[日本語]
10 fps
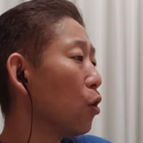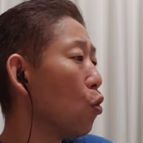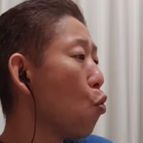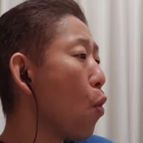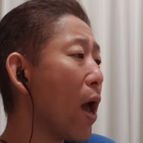
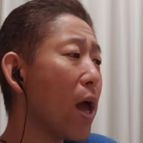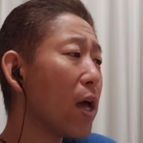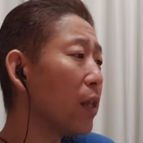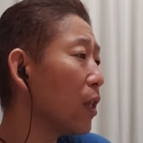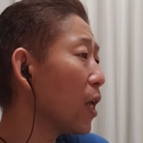
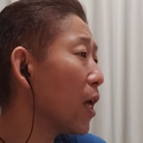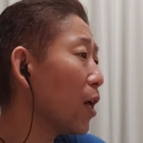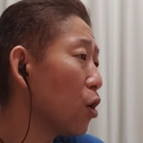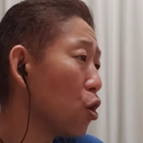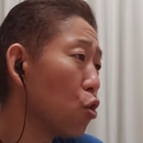when
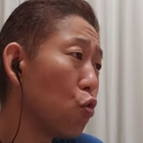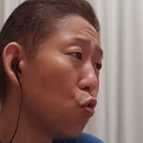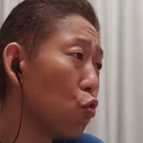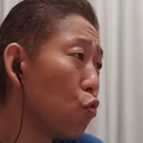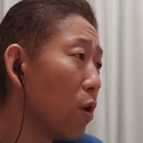they
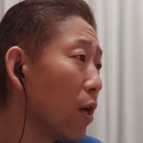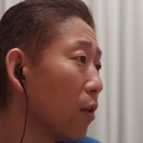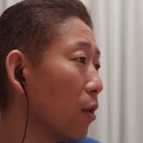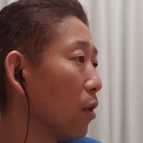you